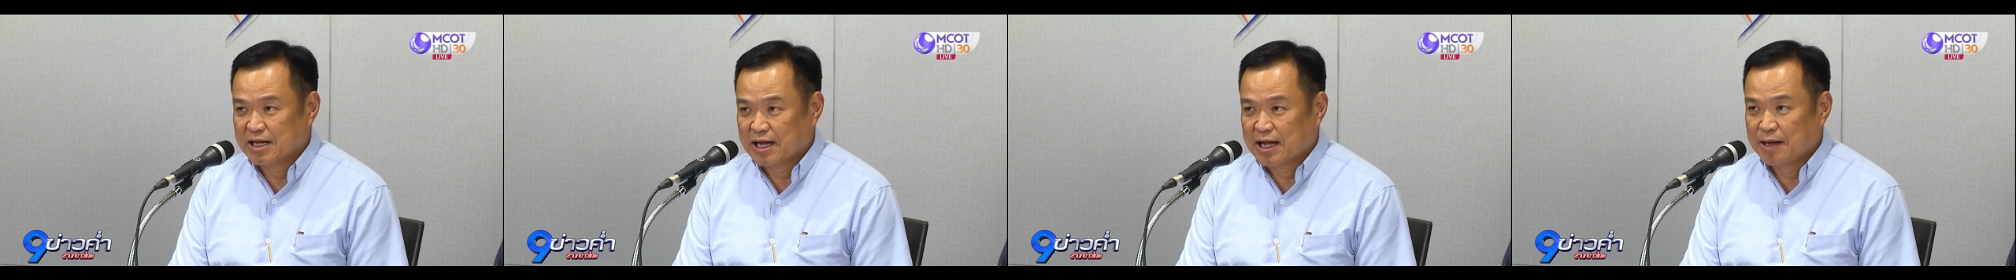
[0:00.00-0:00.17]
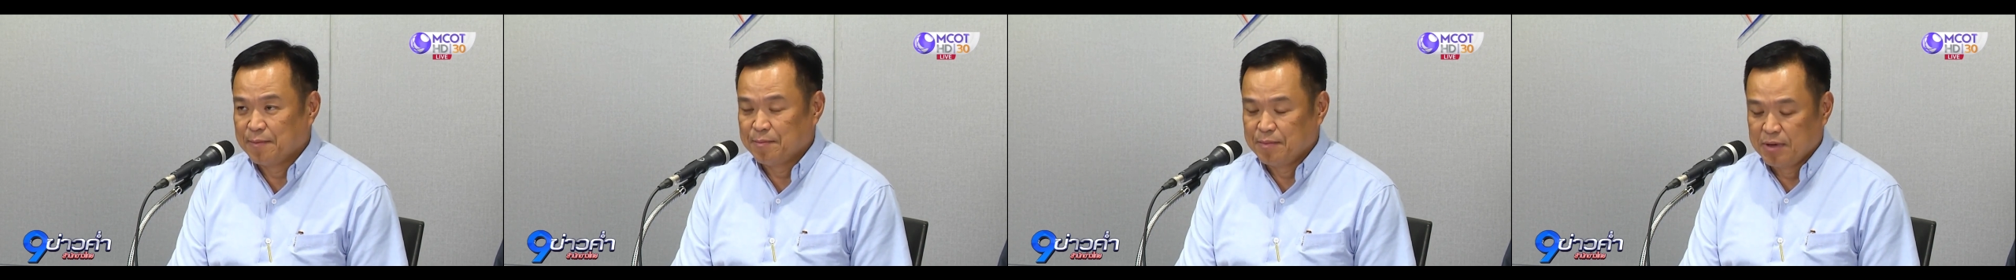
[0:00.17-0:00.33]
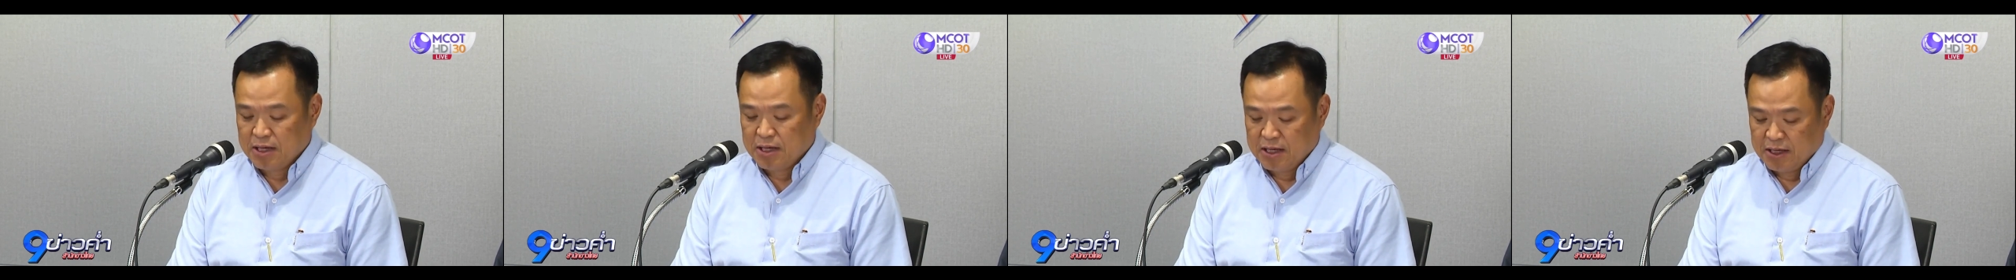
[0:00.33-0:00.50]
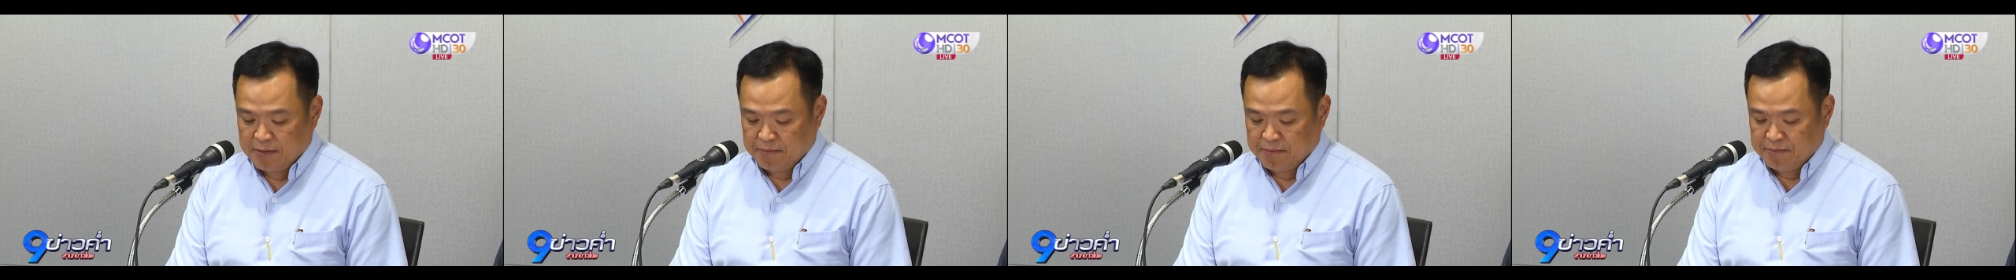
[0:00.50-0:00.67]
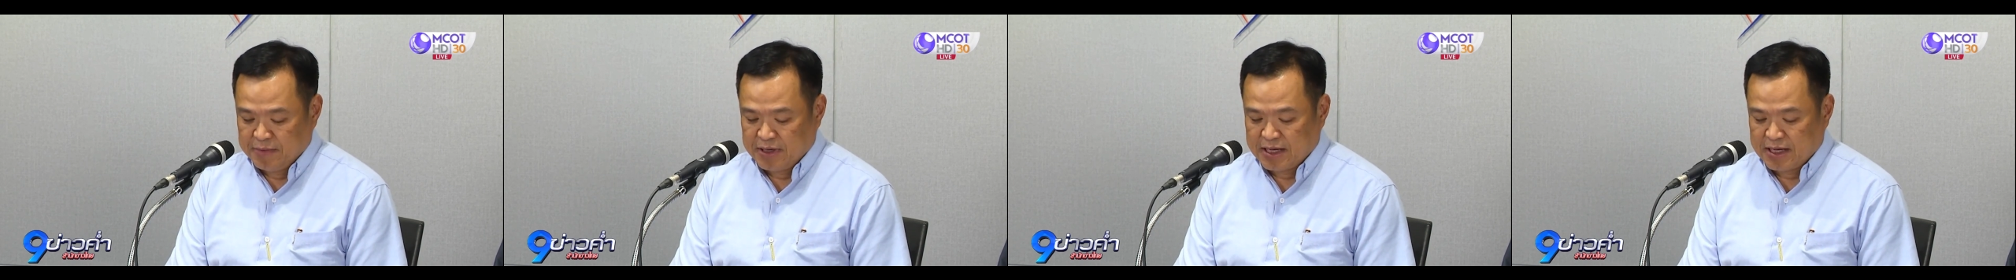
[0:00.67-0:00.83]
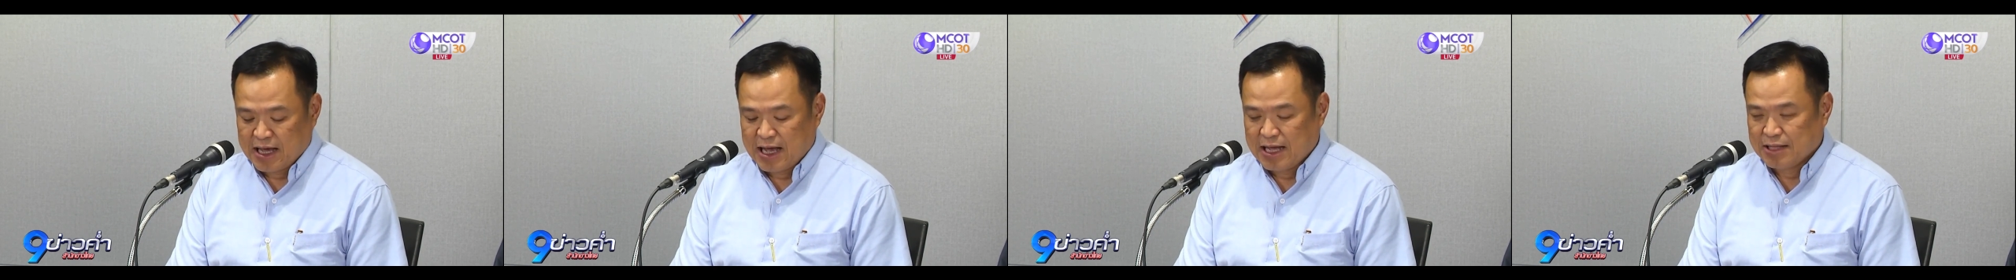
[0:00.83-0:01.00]
่อยใช่ไหม
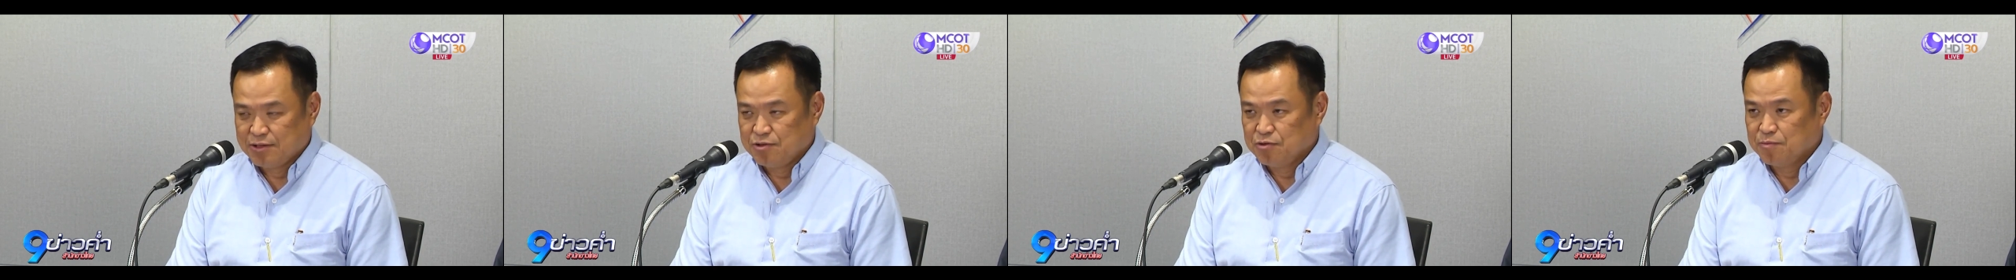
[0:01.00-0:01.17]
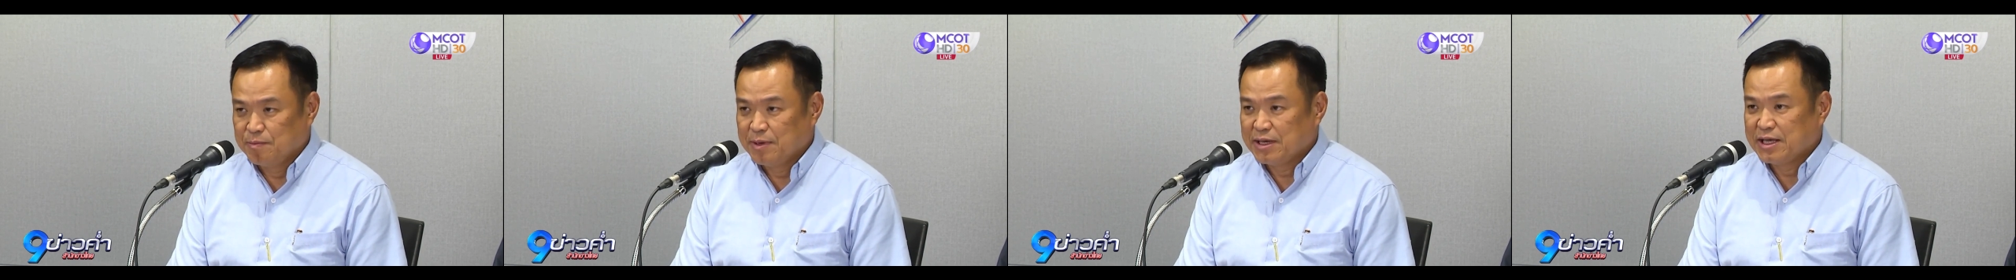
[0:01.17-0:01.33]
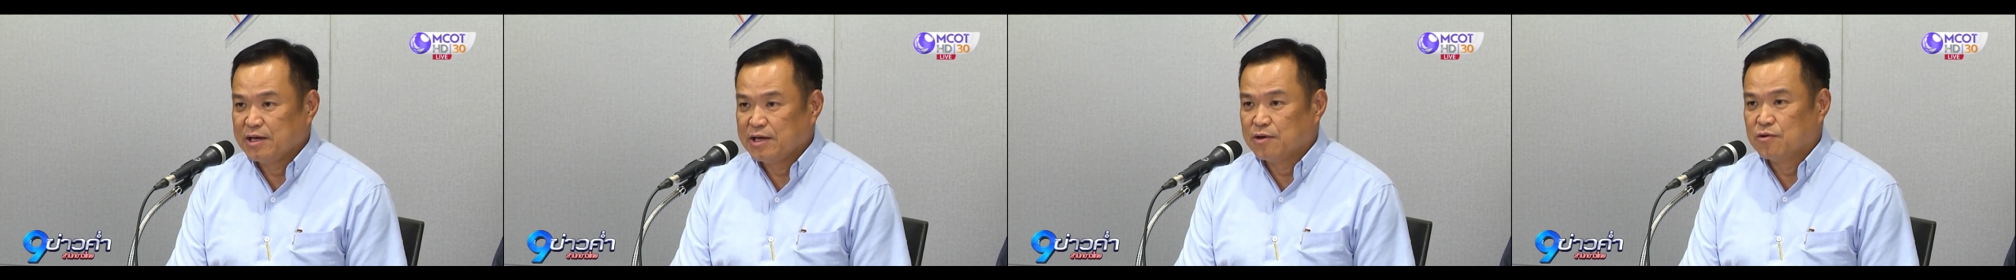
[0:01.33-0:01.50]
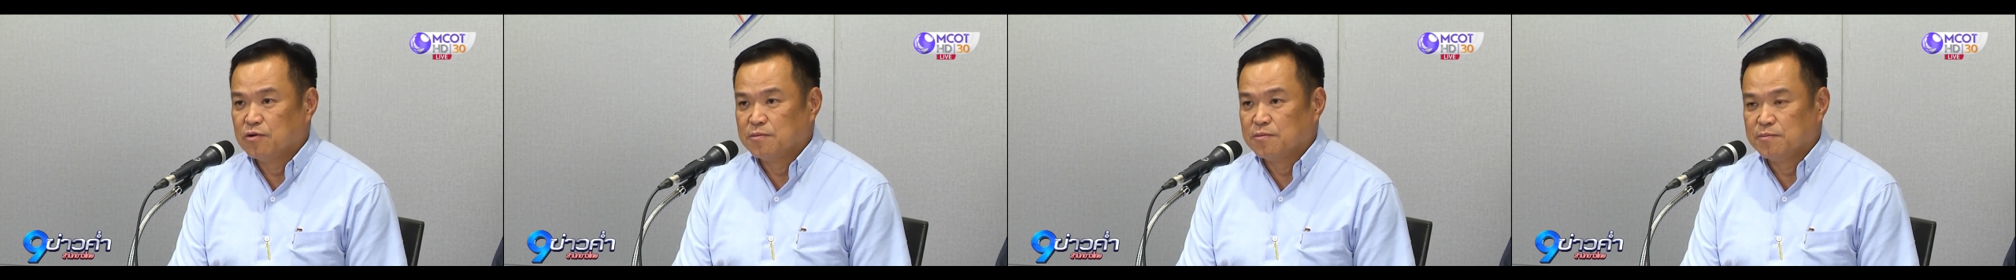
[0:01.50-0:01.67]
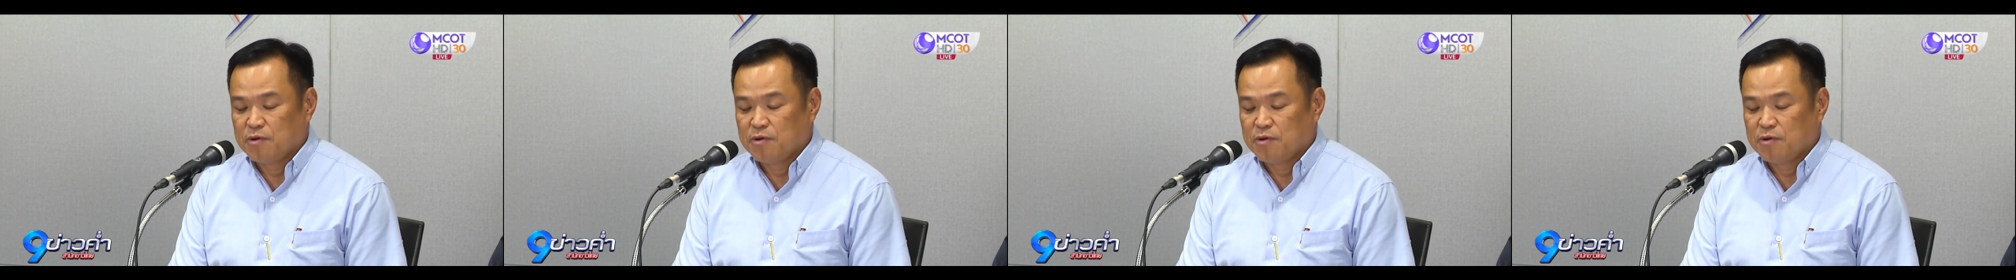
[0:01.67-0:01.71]
ตั้งไปก็เหนื่อยจะโหว